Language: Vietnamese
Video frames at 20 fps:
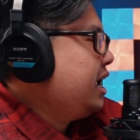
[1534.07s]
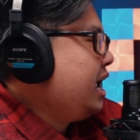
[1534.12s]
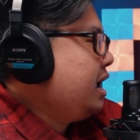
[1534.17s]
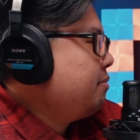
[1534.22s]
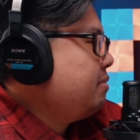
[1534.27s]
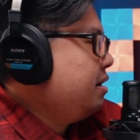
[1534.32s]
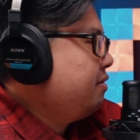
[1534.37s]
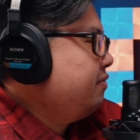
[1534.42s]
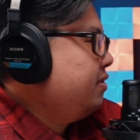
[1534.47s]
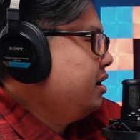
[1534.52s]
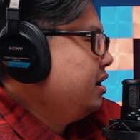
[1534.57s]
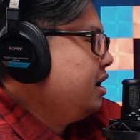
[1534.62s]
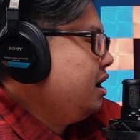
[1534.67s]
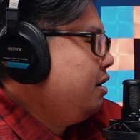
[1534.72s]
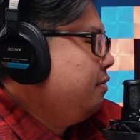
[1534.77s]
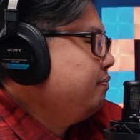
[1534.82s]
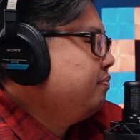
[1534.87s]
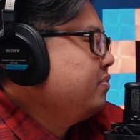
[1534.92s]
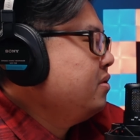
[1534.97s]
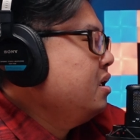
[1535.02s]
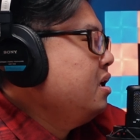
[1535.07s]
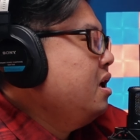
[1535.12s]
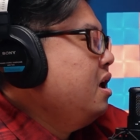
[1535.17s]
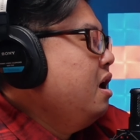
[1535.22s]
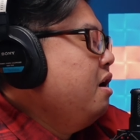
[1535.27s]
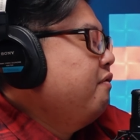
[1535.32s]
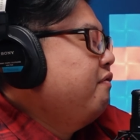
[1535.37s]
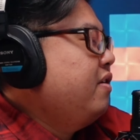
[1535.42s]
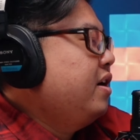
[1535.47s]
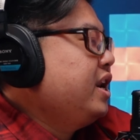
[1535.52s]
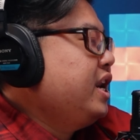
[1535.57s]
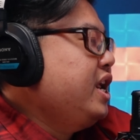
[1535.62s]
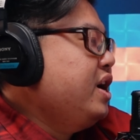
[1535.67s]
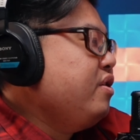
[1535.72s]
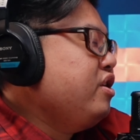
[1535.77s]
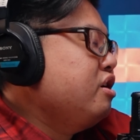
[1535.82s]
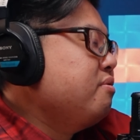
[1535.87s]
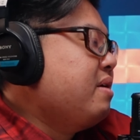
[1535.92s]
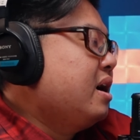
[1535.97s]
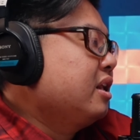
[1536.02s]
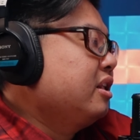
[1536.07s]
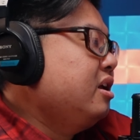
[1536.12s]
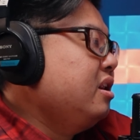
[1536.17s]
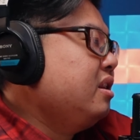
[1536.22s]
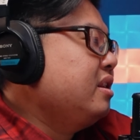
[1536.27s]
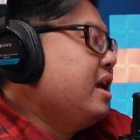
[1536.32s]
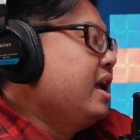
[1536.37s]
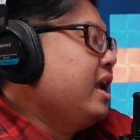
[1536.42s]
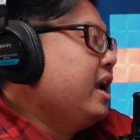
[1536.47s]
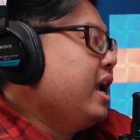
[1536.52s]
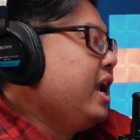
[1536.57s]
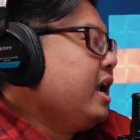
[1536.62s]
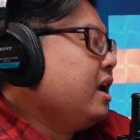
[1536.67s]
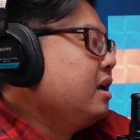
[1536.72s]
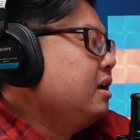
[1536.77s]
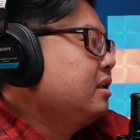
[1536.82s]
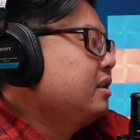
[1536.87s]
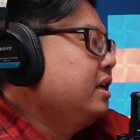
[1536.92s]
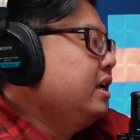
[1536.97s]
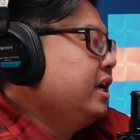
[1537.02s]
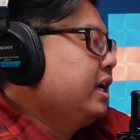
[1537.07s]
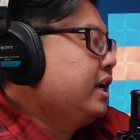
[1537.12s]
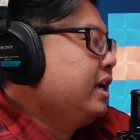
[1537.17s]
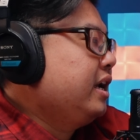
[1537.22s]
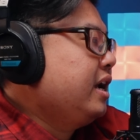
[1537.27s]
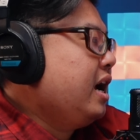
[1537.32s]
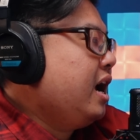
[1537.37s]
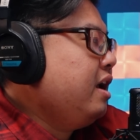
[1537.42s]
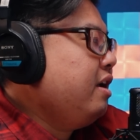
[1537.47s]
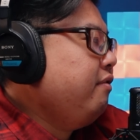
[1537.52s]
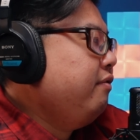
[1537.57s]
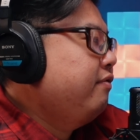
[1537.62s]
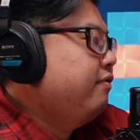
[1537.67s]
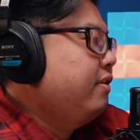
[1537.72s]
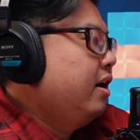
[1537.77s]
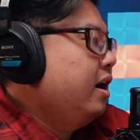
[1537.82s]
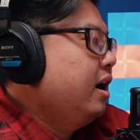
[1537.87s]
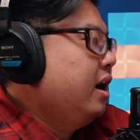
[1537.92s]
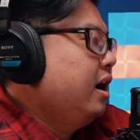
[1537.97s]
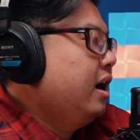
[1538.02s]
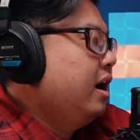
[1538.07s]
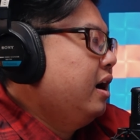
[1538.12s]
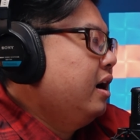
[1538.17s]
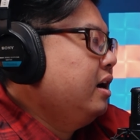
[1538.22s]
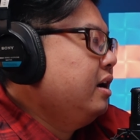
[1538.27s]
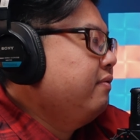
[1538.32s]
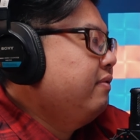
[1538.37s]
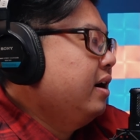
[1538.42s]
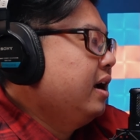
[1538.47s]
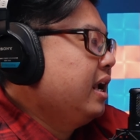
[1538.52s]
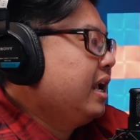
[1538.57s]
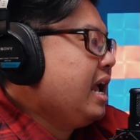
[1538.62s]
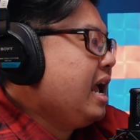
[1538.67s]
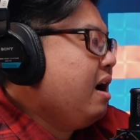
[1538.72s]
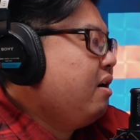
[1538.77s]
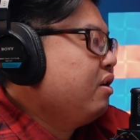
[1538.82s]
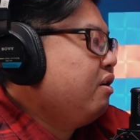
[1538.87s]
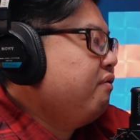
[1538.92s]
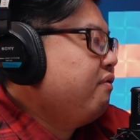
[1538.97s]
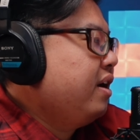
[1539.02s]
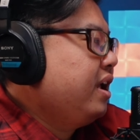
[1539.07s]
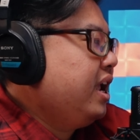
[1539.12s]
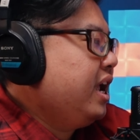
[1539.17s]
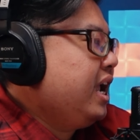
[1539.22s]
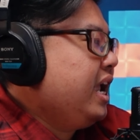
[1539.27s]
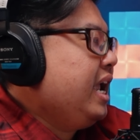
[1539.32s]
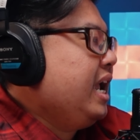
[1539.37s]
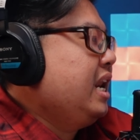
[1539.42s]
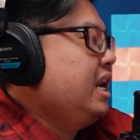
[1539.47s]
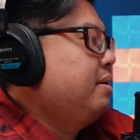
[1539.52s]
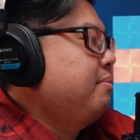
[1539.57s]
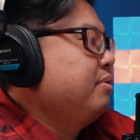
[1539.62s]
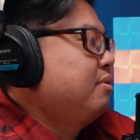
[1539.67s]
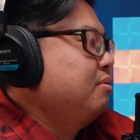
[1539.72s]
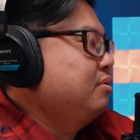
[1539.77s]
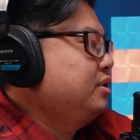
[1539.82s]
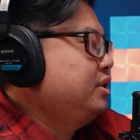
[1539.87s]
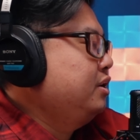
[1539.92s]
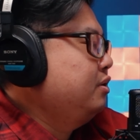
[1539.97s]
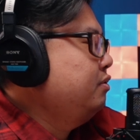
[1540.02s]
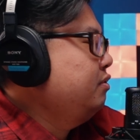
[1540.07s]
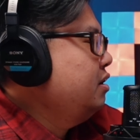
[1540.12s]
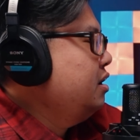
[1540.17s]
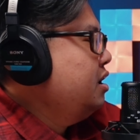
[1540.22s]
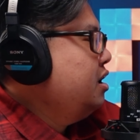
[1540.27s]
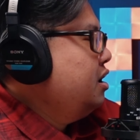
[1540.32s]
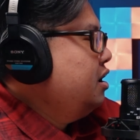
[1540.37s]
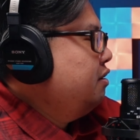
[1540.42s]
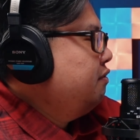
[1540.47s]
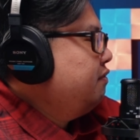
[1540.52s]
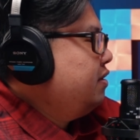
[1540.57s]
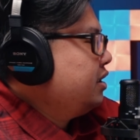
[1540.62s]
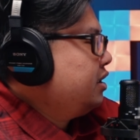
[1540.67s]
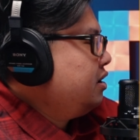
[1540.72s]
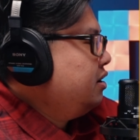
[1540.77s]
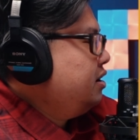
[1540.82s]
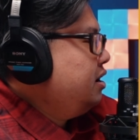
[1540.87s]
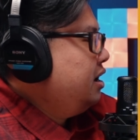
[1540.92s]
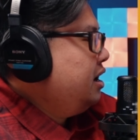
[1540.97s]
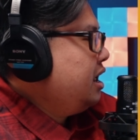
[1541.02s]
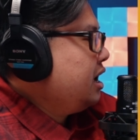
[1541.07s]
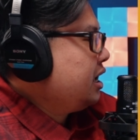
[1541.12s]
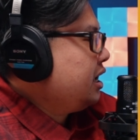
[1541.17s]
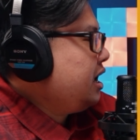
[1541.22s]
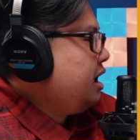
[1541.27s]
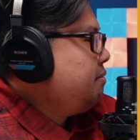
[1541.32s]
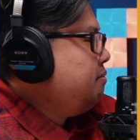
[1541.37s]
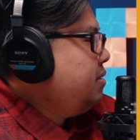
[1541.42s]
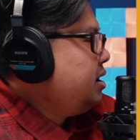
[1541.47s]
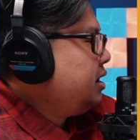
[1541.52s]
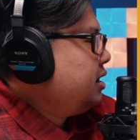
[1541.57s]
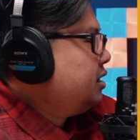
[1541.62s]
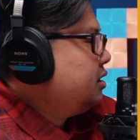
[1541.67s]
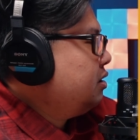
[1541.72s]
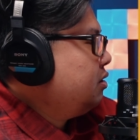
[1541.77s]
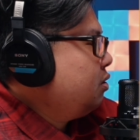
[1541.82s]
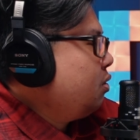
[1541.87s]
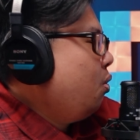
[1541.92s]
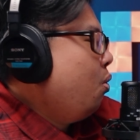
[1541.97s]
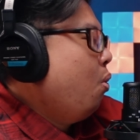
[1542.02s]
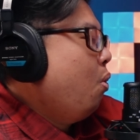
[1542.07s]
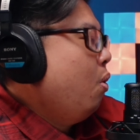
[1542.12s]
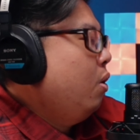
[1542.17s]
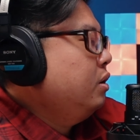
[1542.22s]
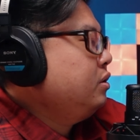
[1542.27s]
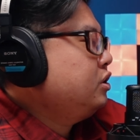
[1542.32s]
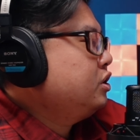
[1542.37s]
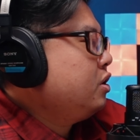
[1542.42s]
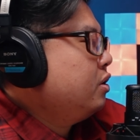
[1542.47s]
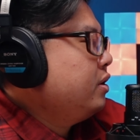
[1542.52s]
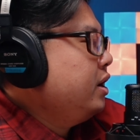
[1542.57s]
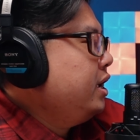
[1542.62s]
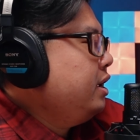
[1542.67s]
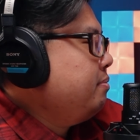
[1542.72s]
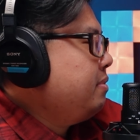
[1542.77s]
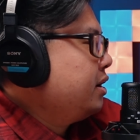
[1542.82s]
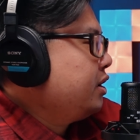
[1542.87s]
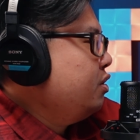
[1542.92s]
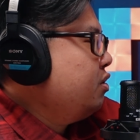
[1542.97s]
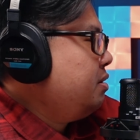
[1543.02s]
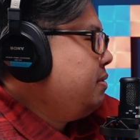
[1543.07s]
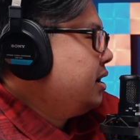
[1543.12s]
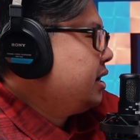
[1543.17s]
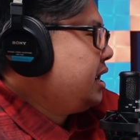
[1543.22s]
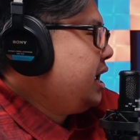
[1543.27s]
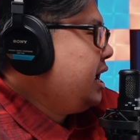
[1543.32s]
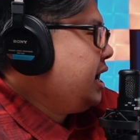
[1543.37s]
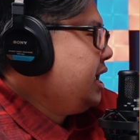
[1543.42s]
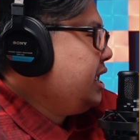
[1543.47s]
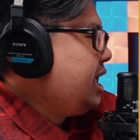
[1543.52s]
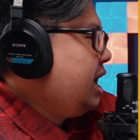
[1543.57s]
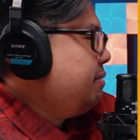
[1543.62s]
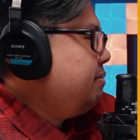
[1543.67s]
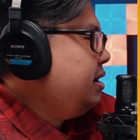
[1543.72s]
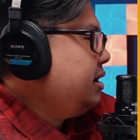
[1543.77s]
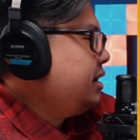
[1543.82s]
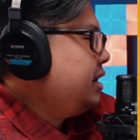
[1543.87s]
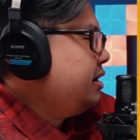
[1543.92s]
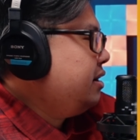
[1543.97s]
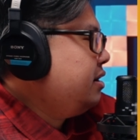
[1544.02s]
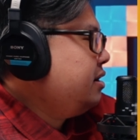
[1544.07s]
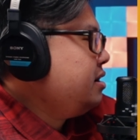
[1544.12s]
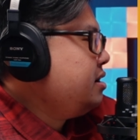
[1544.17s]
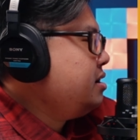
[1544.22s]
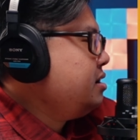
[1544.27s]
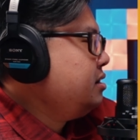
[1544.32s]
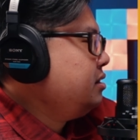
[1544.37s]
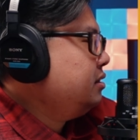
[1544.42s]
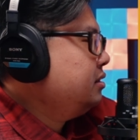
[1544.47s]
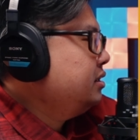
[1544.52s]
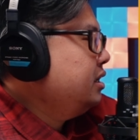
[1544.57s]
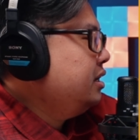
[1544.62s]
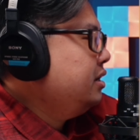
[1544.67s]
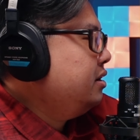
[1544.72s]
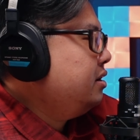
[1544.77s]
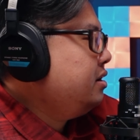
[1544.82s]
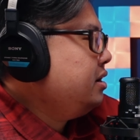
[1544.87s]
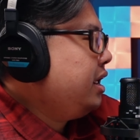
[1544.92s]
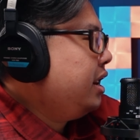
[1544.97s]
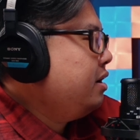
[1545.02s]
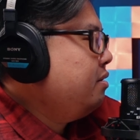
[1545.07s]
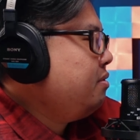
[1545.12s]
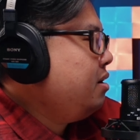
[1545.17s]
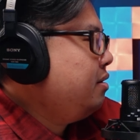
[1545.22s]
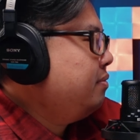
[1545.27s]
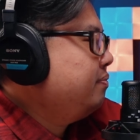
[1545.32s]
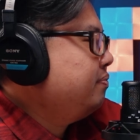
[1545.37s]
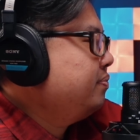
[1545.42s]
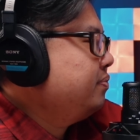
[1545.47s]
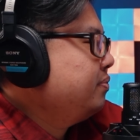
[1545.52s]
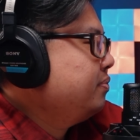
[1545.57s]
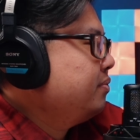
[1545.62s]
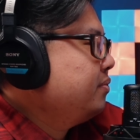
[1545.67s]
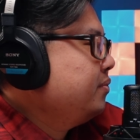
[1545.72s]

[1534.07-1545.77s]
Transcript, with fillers: để ngang bằng phần không và nếu như bạn thích để hát thì cái phần ở phần cao nó phải e lên một chút xíu và cho nên là cái mic của Sony mặc dù các bạn thấy cái dãy mic này nó nhìn nó vậy đúng không